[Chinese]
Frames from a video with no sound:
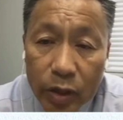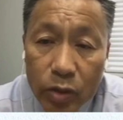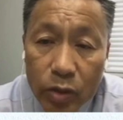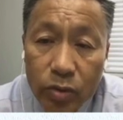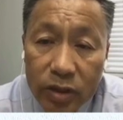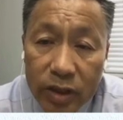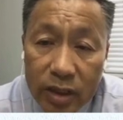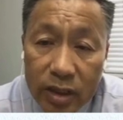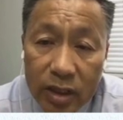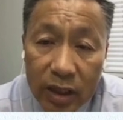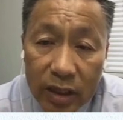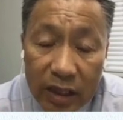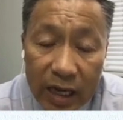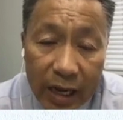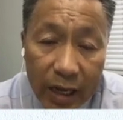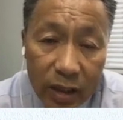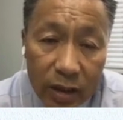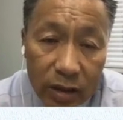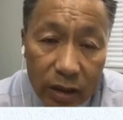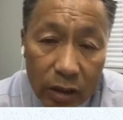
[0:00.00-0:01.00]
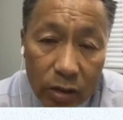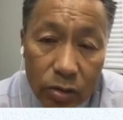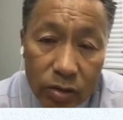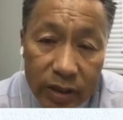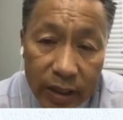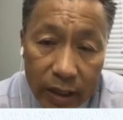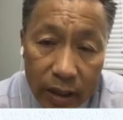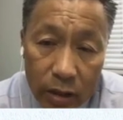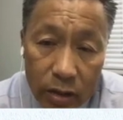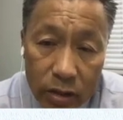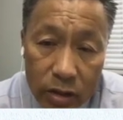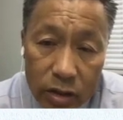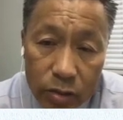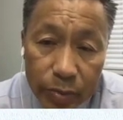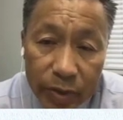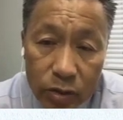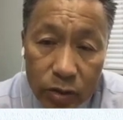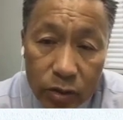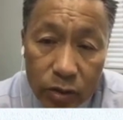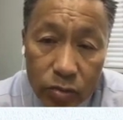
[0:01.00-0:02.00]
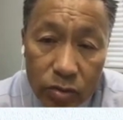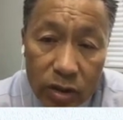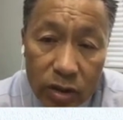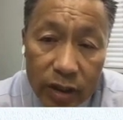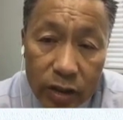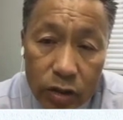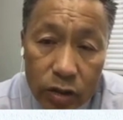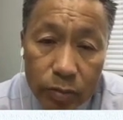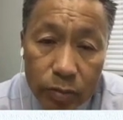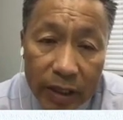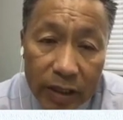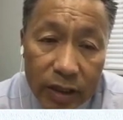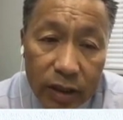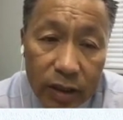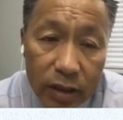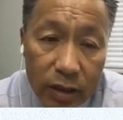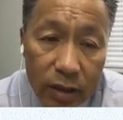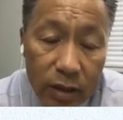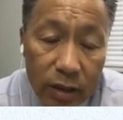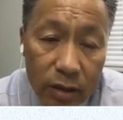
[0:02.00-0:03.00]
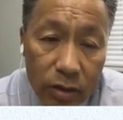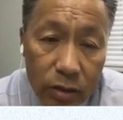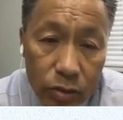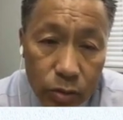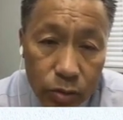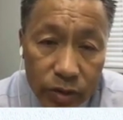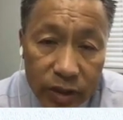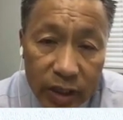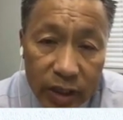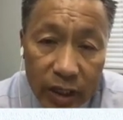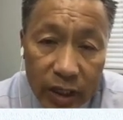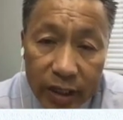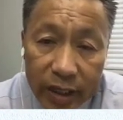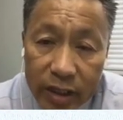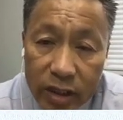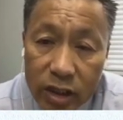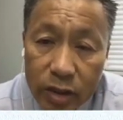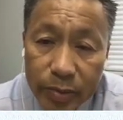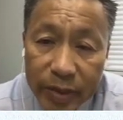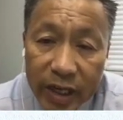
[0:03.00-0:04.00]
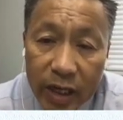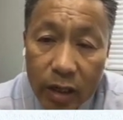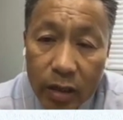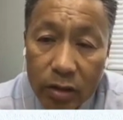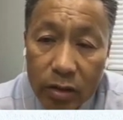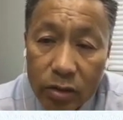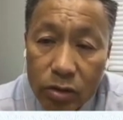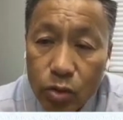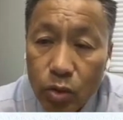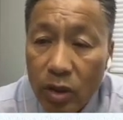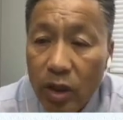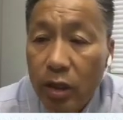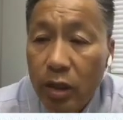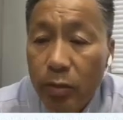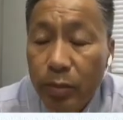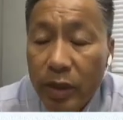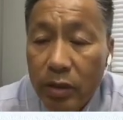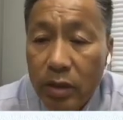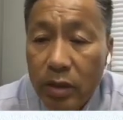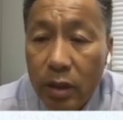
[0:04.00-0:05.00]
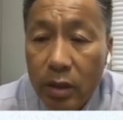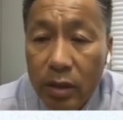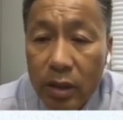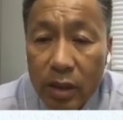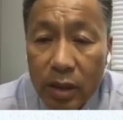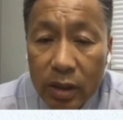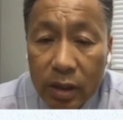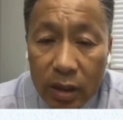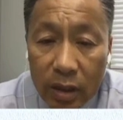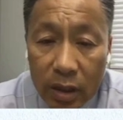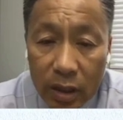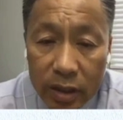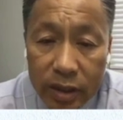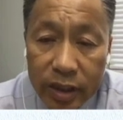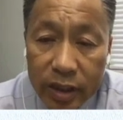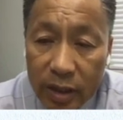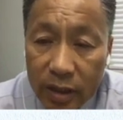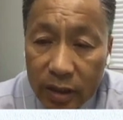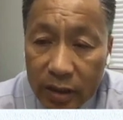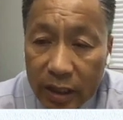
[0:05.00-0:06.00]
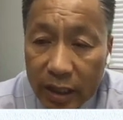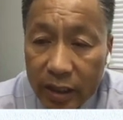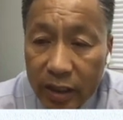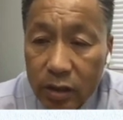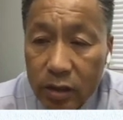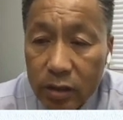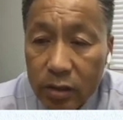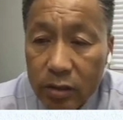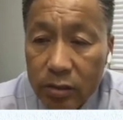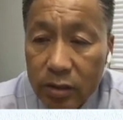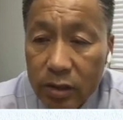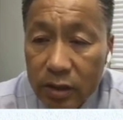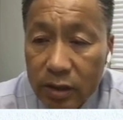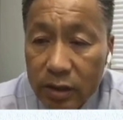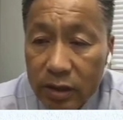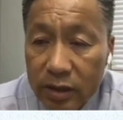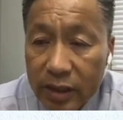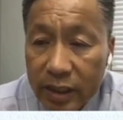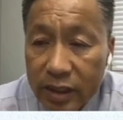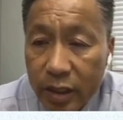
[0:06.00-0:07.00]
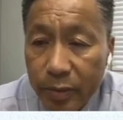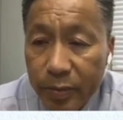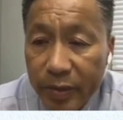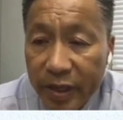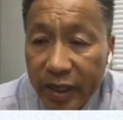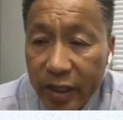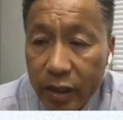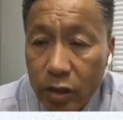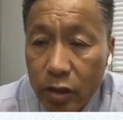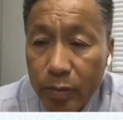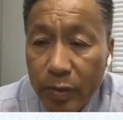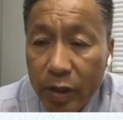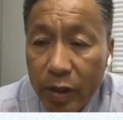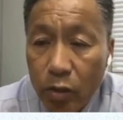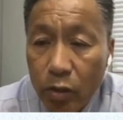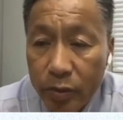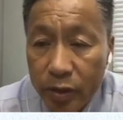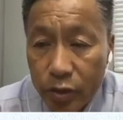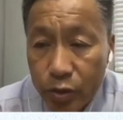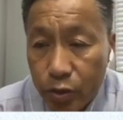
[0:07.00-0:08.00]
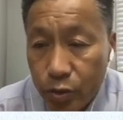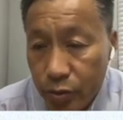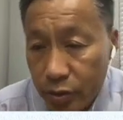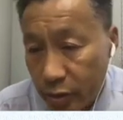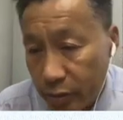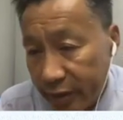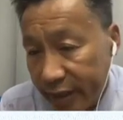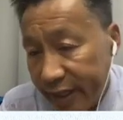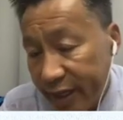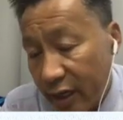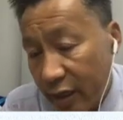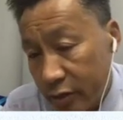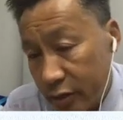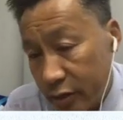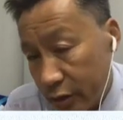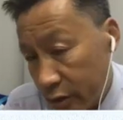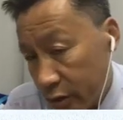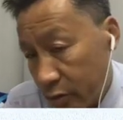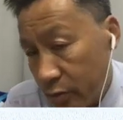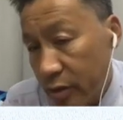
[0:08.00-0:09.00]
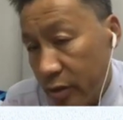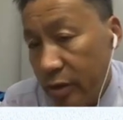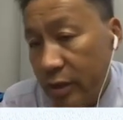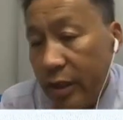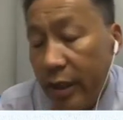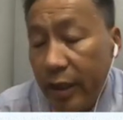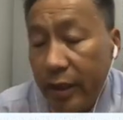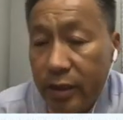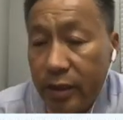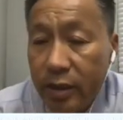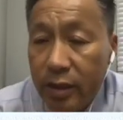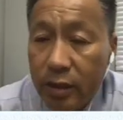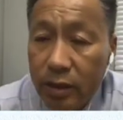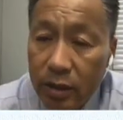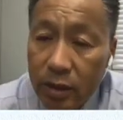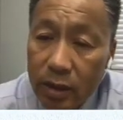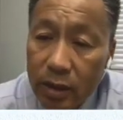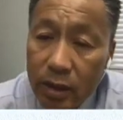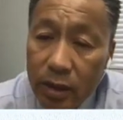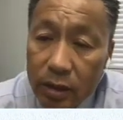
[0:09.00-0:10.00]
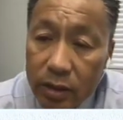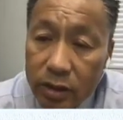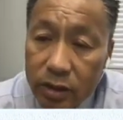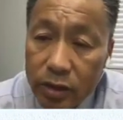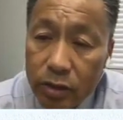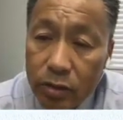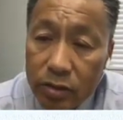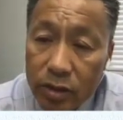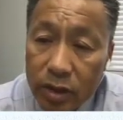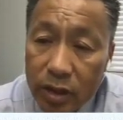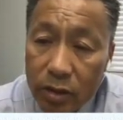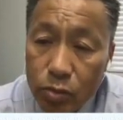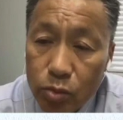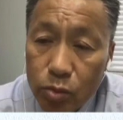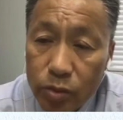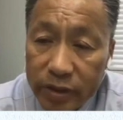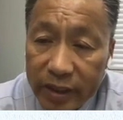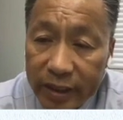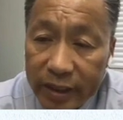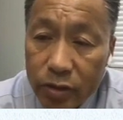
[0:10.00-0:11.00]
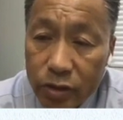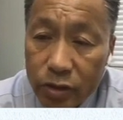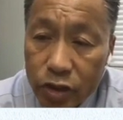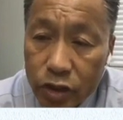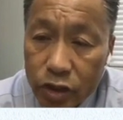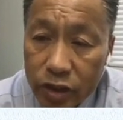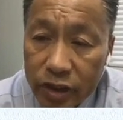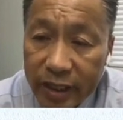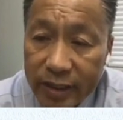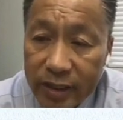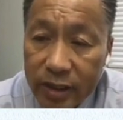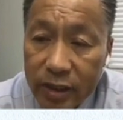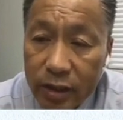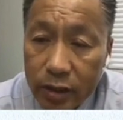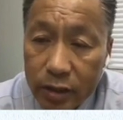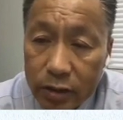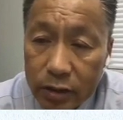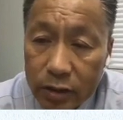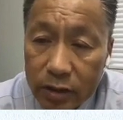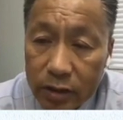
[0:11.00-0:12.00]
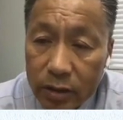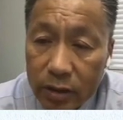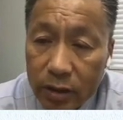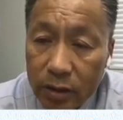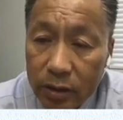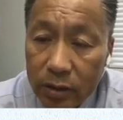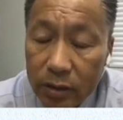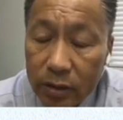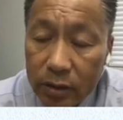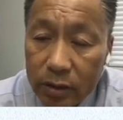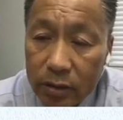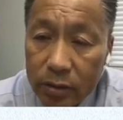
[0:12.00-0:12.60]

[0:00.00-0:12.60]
但是呢，它能够在二十秒钟之内就把这个图像给识别好了，做好了报告，而且呢，它能够在这边能够把我们的 junior r a d i o l o g i s t 就是在这个只有这个五年到十年这个呃